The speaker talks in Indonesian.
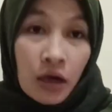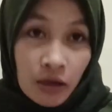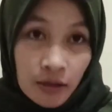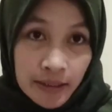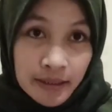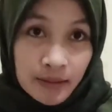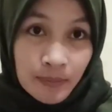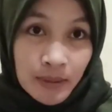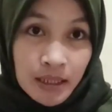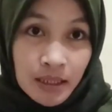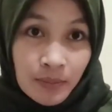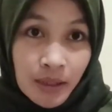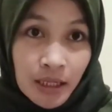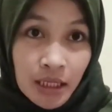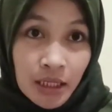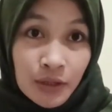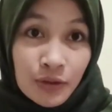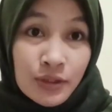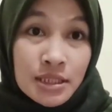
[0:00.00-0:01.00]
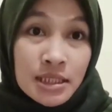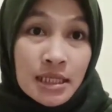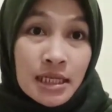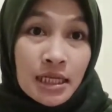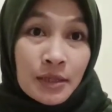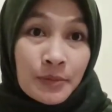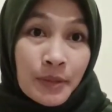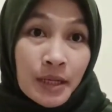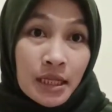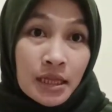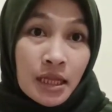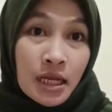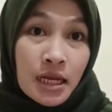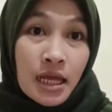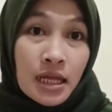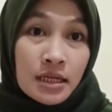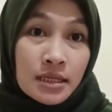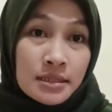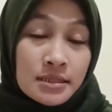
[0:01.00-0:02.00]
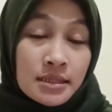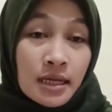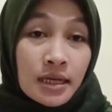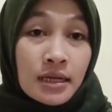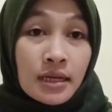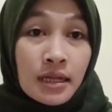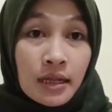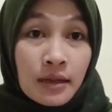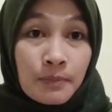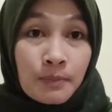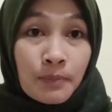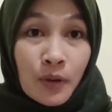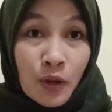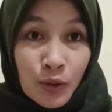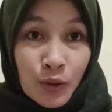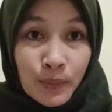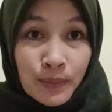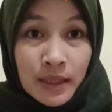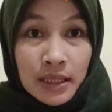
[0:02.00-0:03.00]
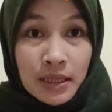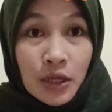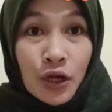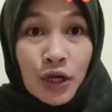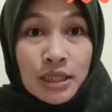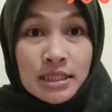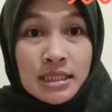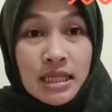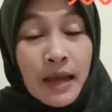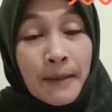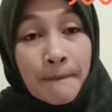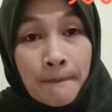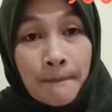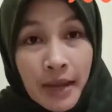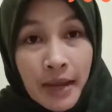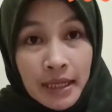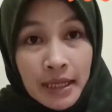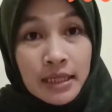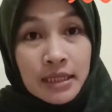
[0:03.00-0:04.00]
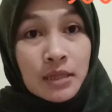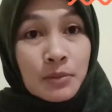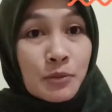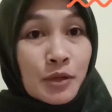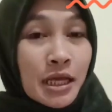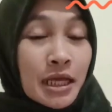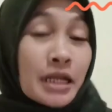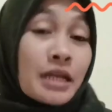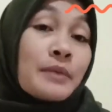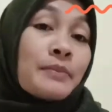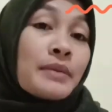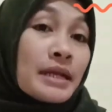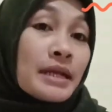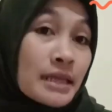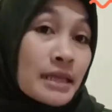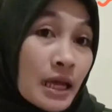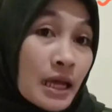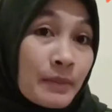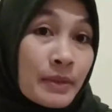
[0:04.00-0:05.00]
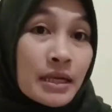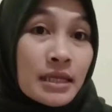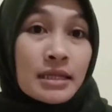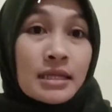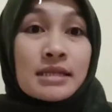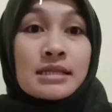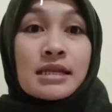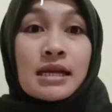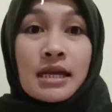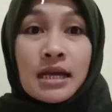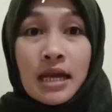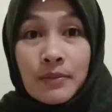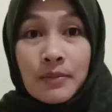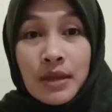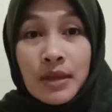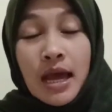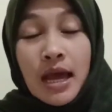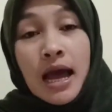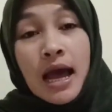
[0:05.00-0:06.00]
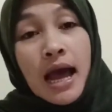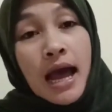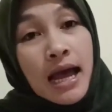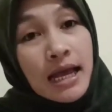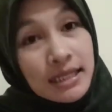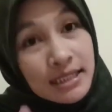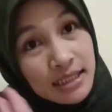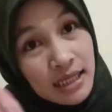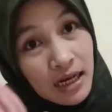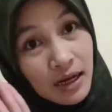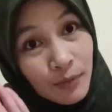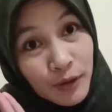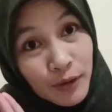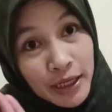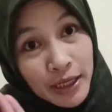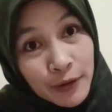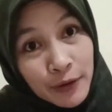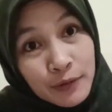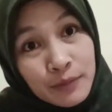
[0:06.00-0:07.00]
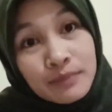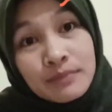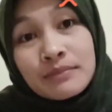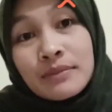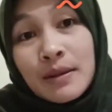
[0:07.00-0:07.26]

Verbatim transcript: Oke teman-teman itu sedikit berita dari channel vlog berita sampai ketemu lagi di berita-berita selengkapnya Assalamualaikum